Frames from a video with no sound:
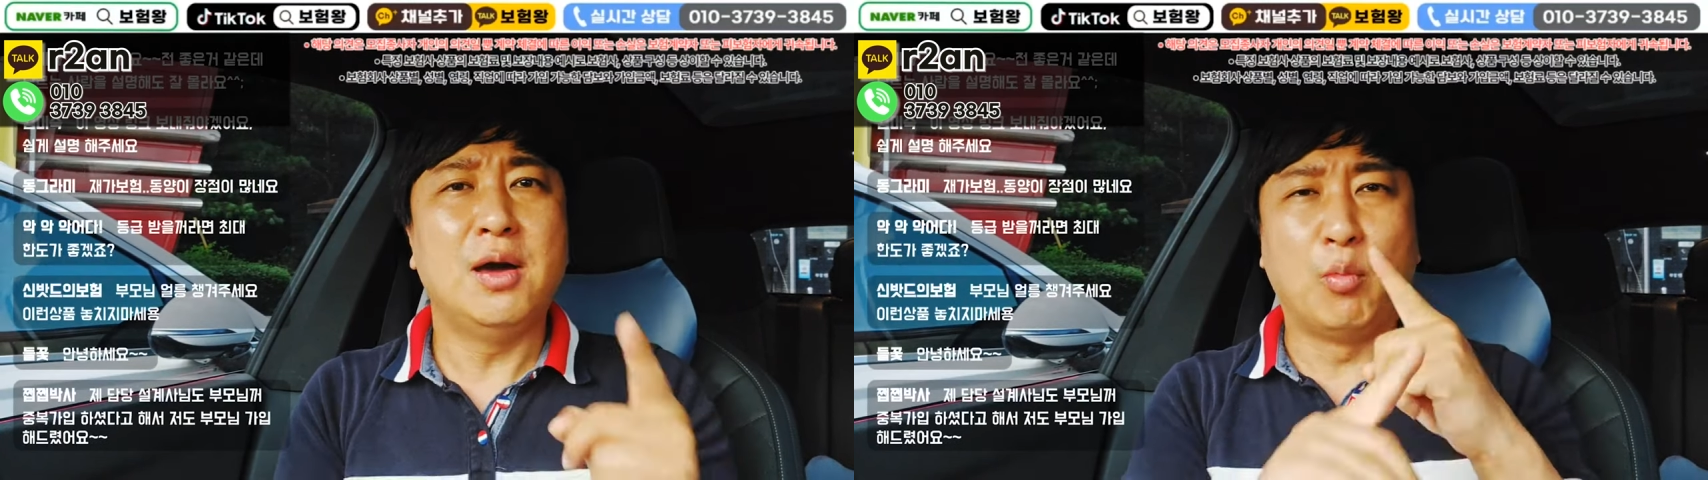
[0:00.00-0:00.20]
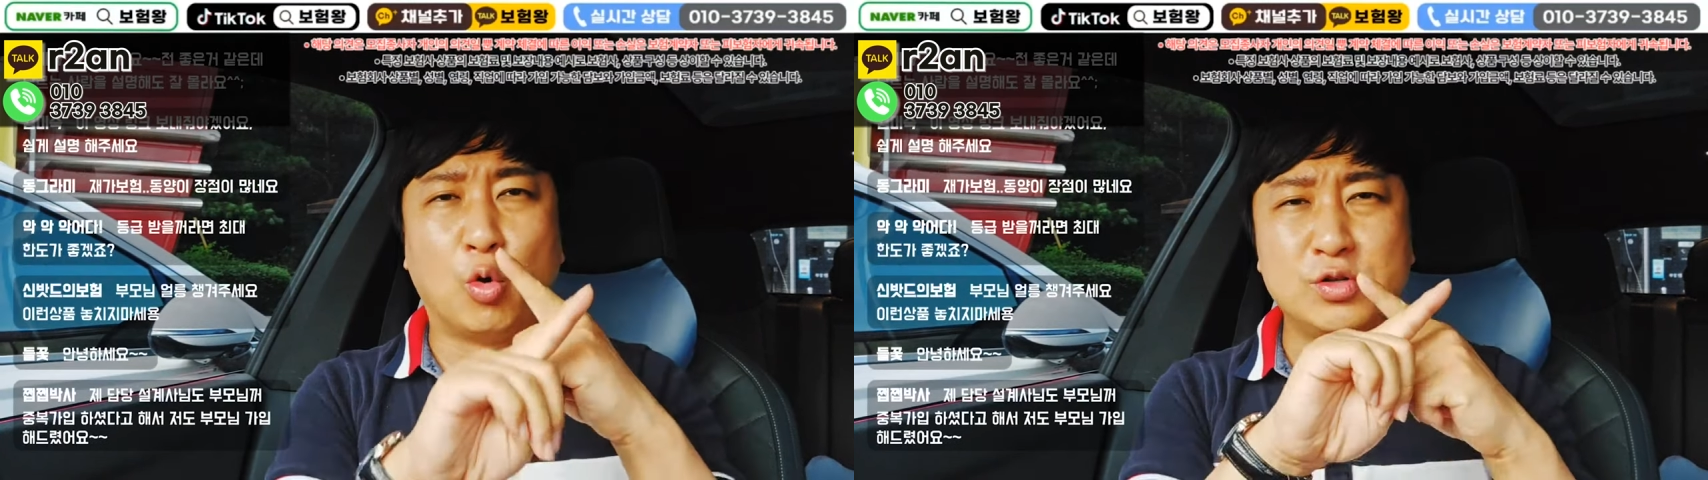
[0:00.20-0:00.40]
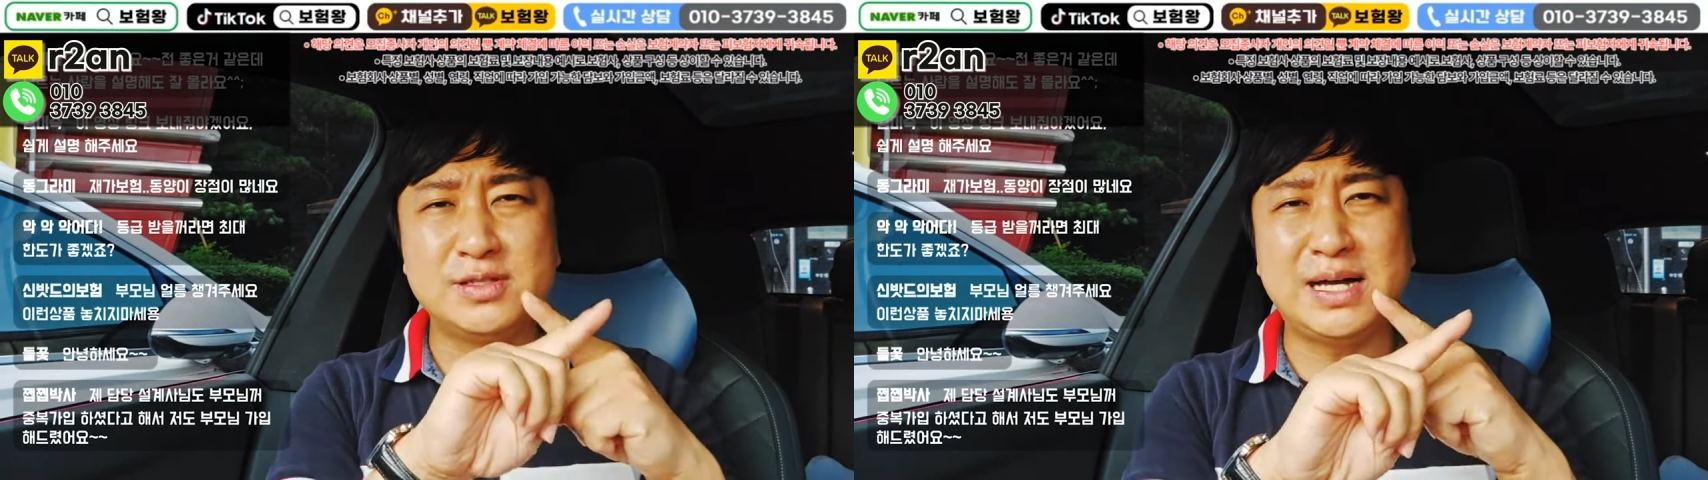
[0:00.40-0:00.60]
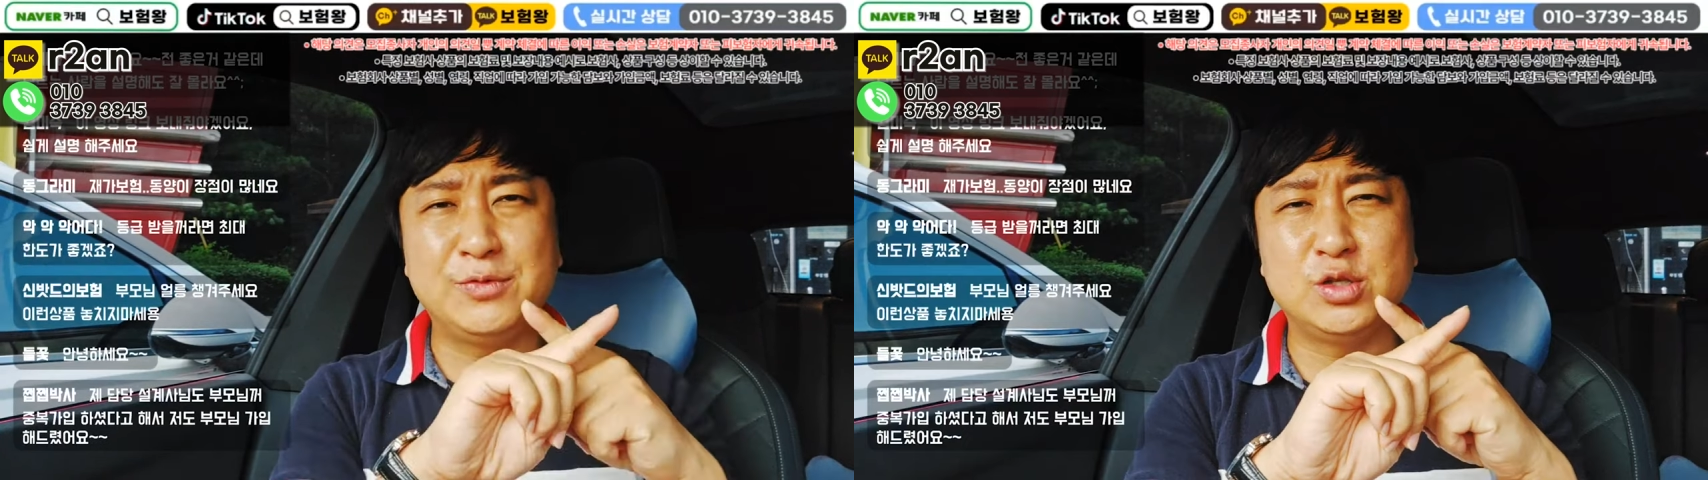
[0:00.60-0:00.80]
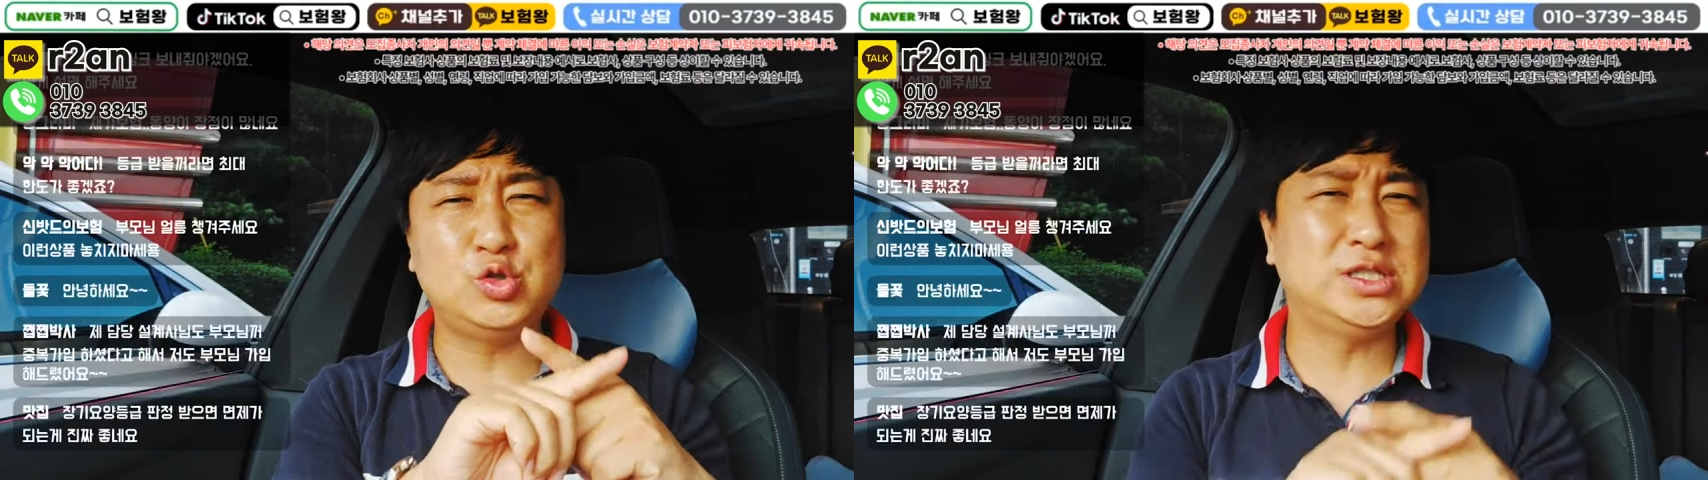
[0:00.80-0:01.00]
모르는
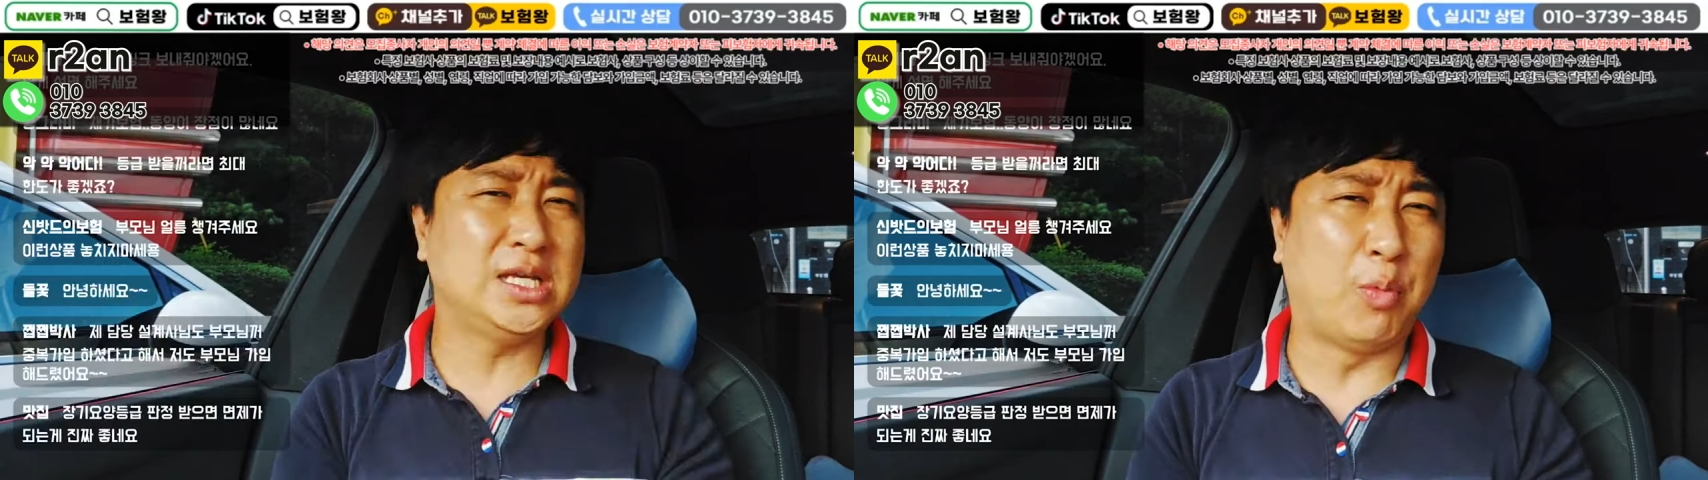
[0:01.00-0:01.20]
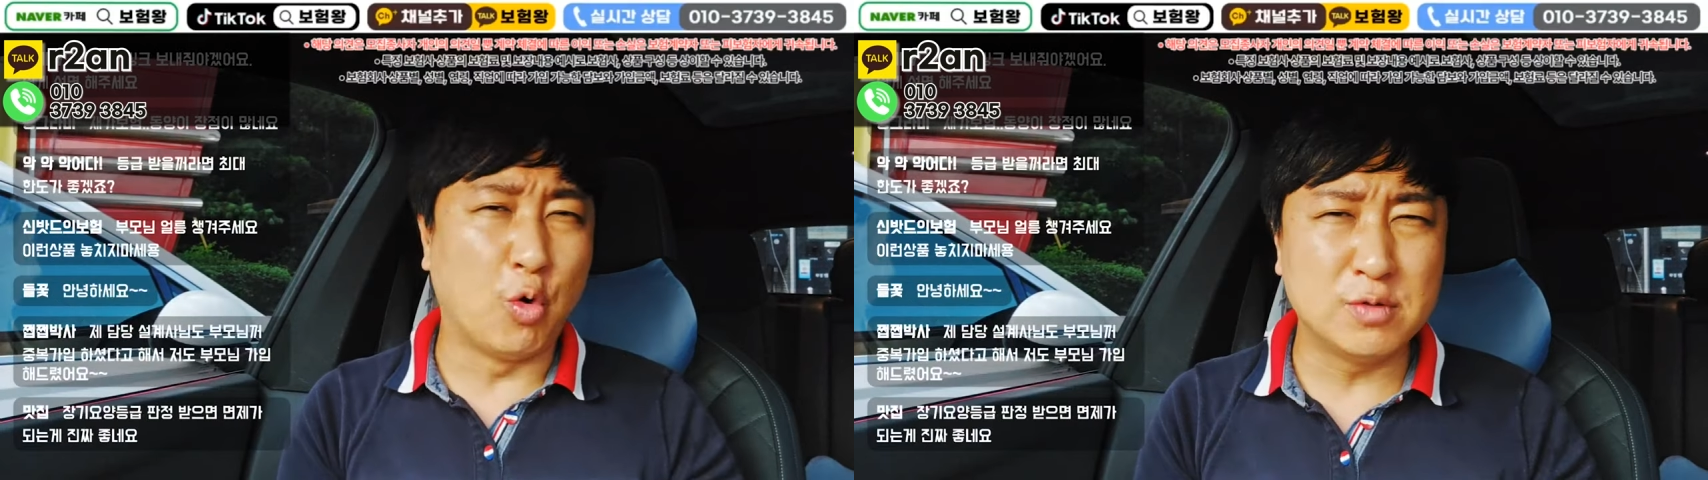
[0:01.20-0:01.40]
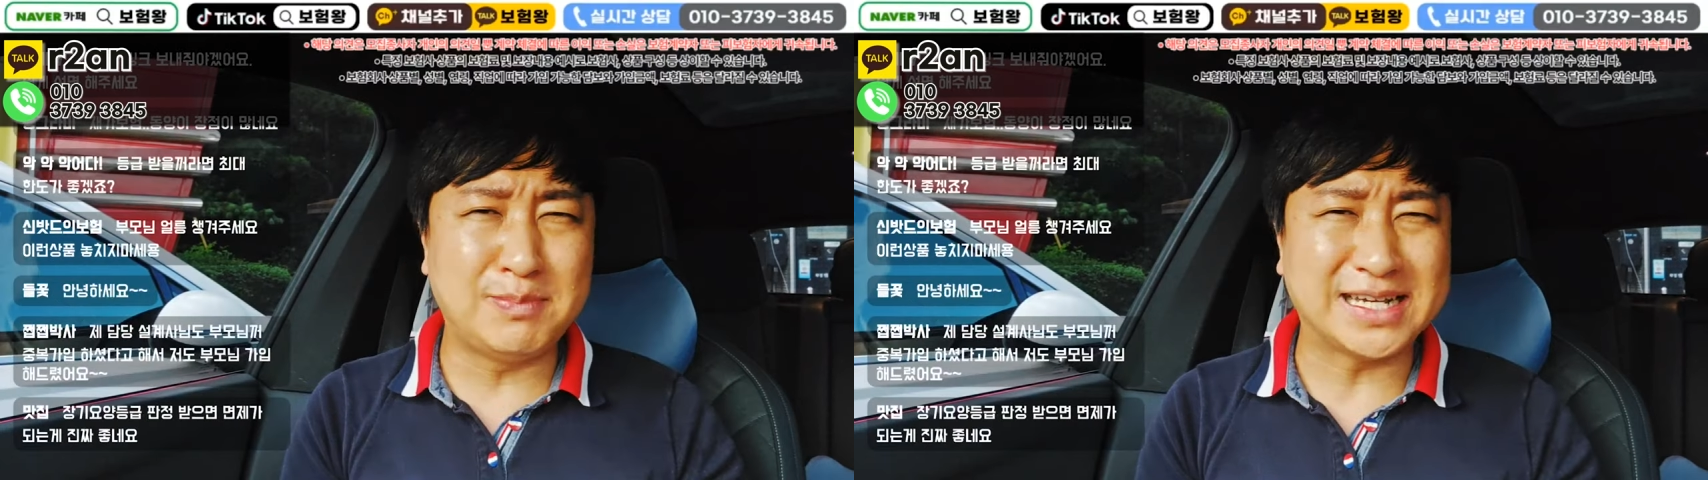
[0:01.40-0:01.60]
사람들은 솔직히 보험금